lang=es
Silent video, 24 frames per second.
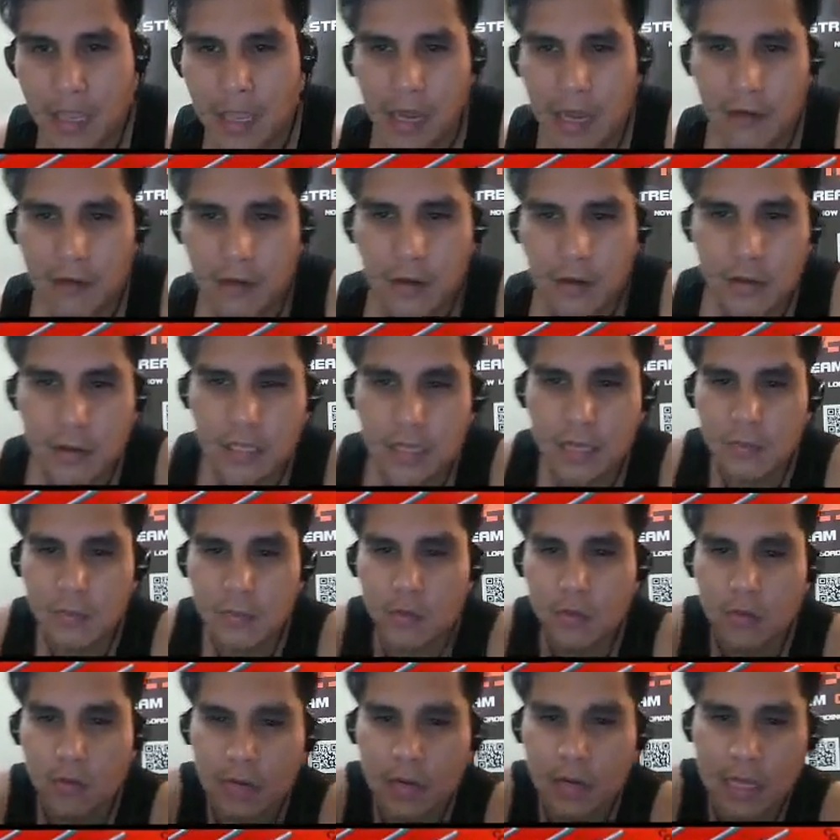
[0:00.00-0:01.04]
Abajo
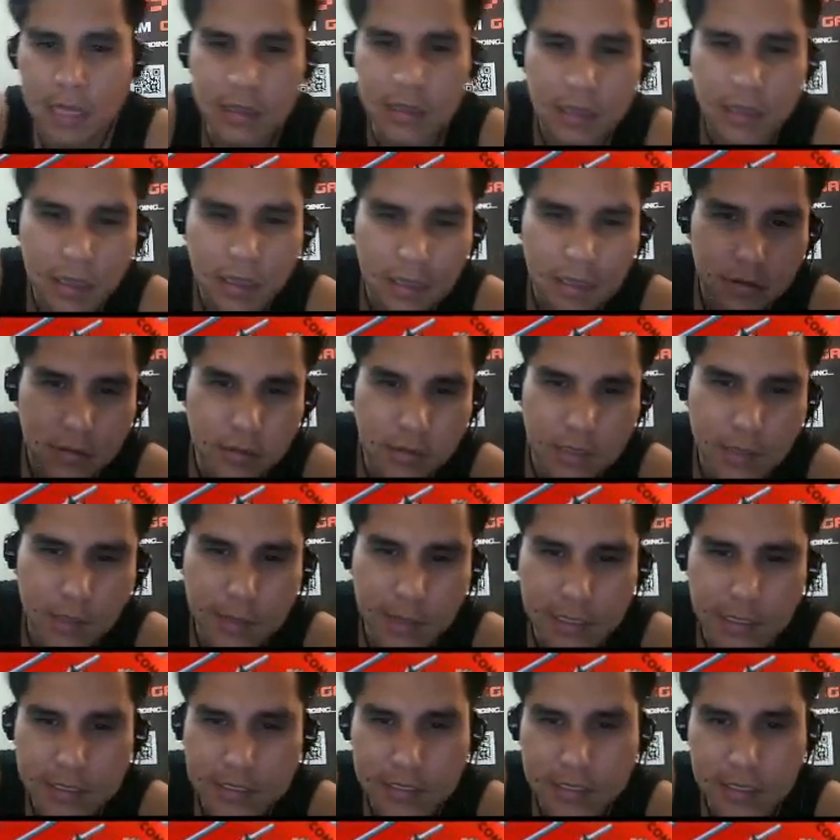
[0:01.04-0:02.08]
tenemos un hat donde
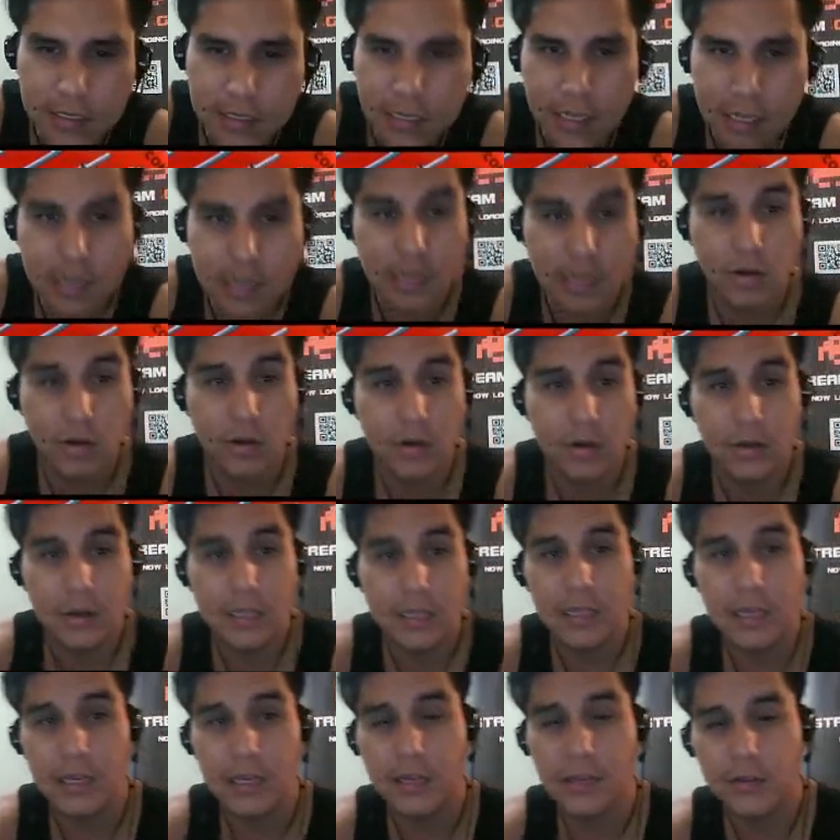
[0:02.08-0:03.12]
aparece al lado
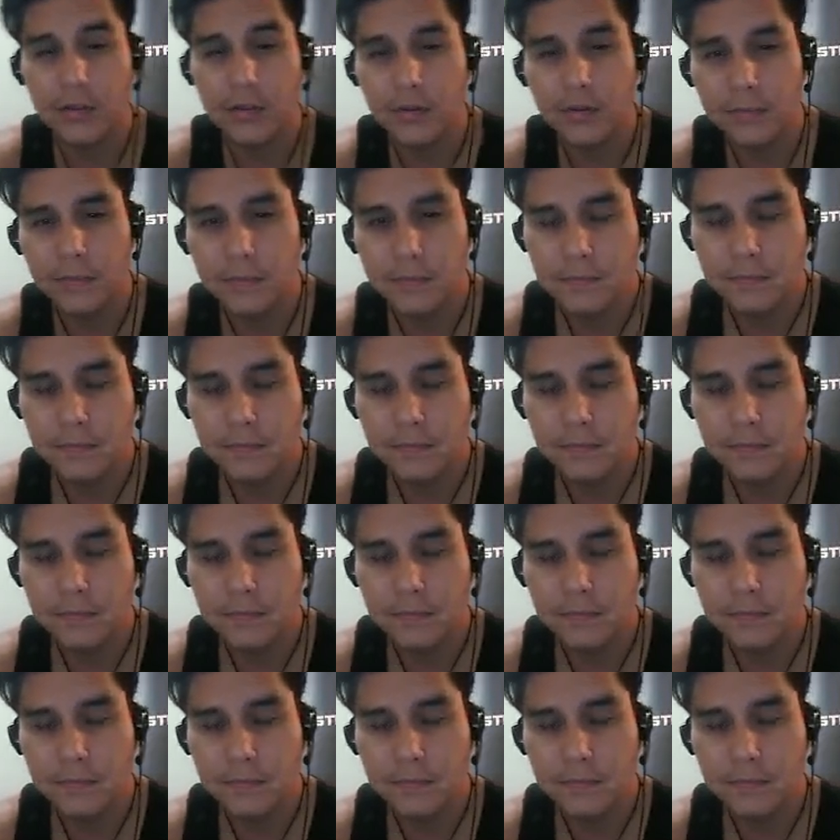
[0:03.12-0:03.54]
izquierdo